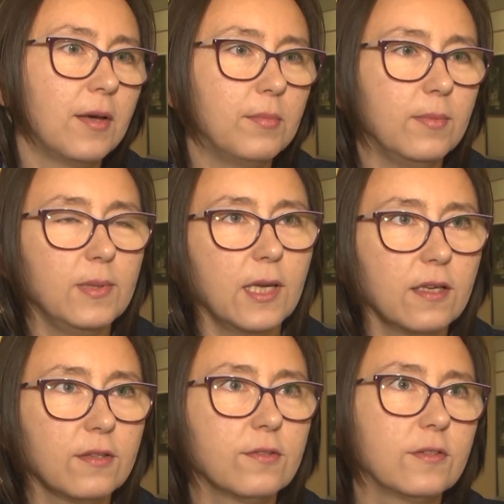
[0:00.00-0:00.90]
Mniej
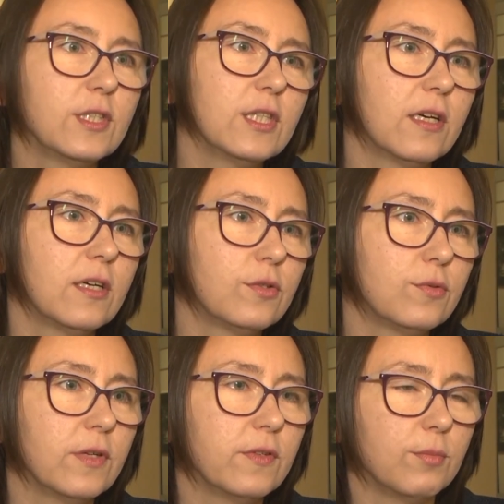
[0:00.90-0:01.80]
jednostek się
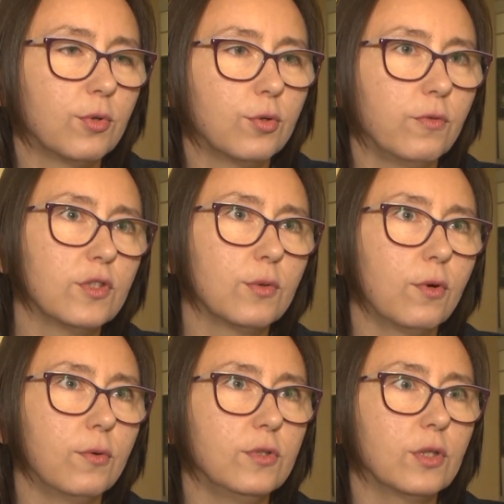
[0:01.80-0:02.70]
angażuje, w tym roku
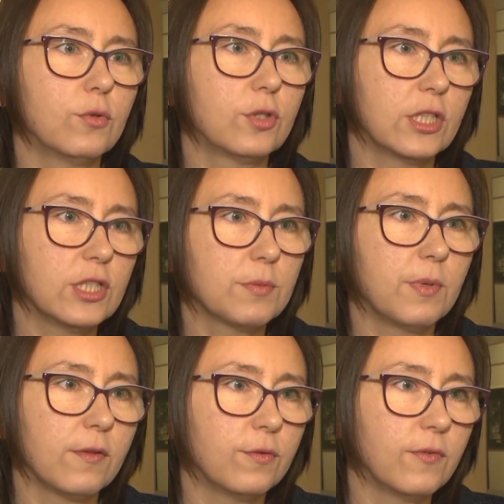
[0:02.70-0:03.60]
wzięło udział sześć
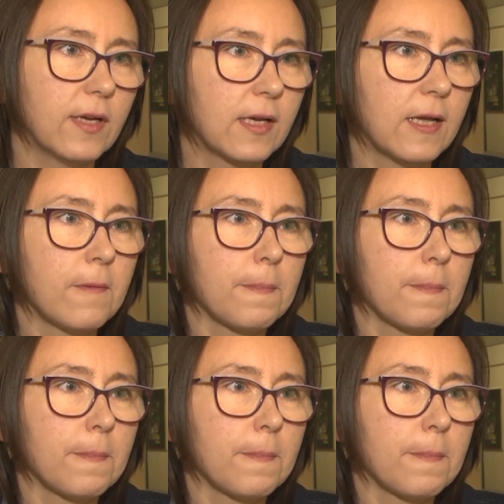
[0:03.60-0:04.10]
placówek